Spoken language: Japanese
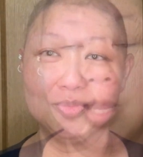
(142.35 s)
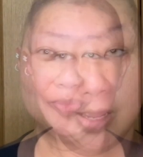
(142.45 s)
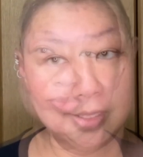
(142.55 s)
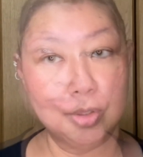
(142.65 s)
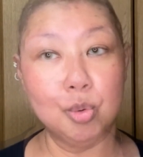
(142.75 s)
は
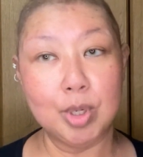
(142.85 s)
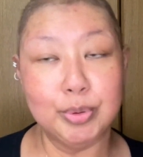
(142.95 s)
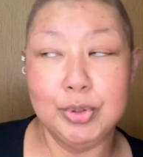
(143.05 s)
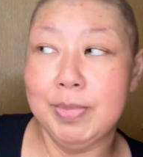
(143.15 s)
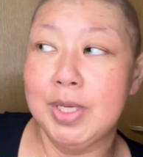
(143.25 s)
い、今日は
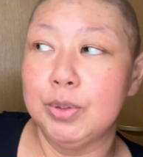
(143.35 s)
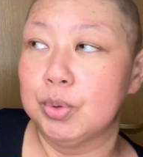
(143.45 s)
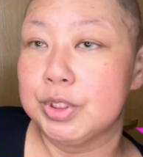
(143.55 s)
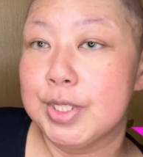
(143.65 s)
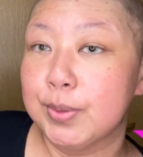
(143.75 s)
フルメイク
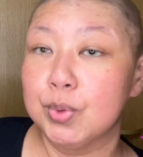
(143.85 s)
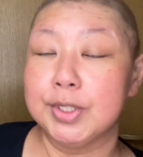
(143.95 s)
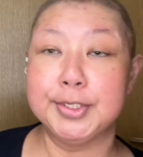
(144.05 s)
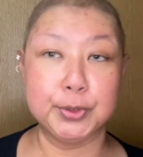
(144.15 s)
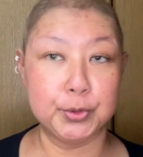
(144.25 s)
をしていこうか
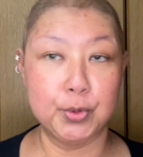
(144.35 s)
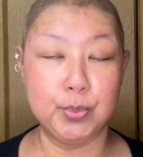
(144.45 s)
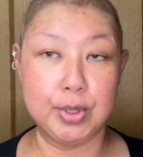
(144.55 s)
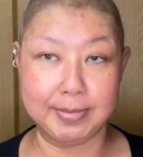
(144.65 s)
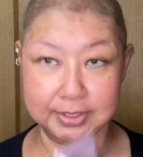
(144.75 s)
なと
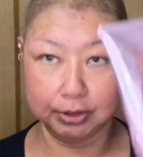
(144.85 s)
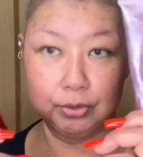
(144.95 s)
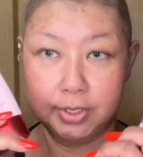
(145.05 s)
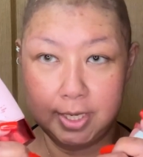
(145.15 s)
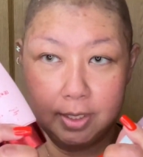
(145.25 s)
思います
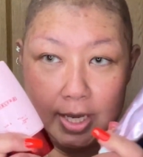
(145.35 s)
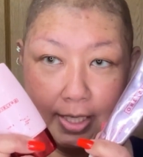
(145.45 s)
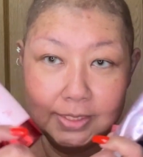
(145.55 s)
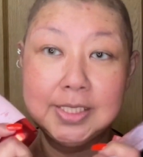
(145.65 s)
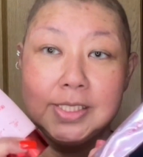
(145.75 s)
ので、
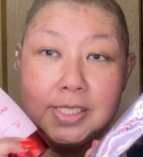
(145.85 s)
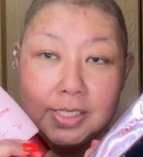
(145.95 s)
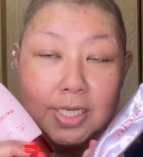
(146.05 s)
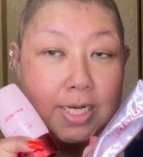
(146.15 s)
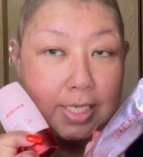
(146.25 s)
えー、下地
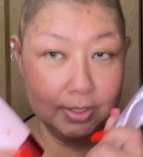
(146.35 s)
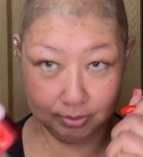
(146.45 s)
から